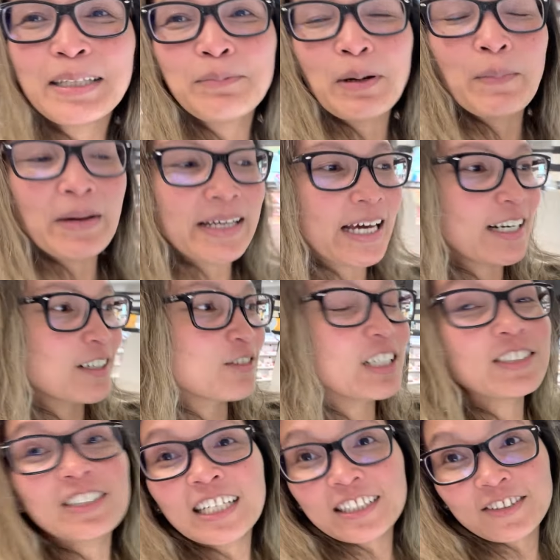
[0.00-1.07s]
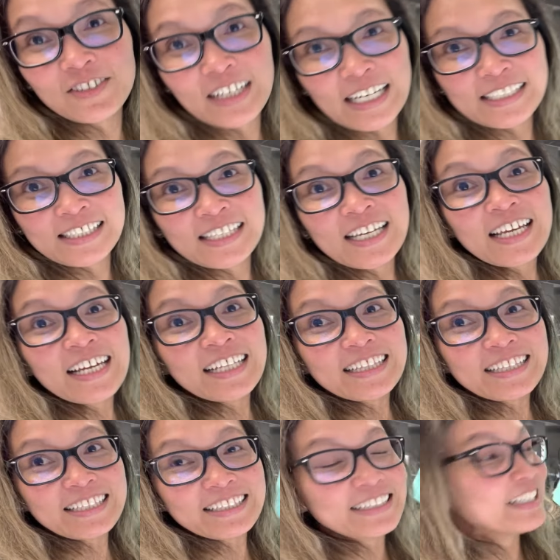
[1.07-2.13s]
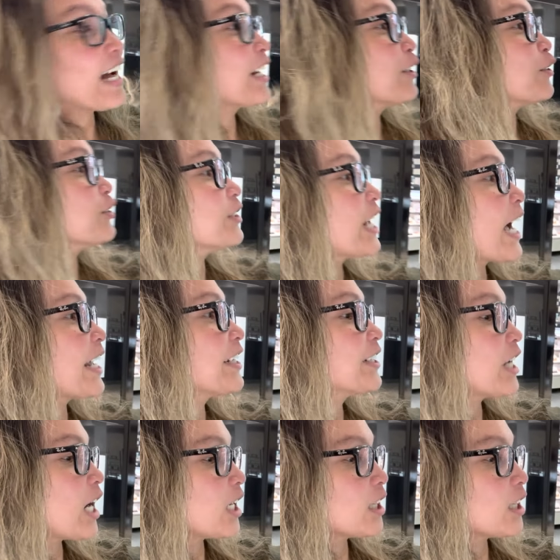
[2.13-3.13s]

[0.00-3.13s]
Di ba bayaran ko? Ano lang to guys? Ano, $9.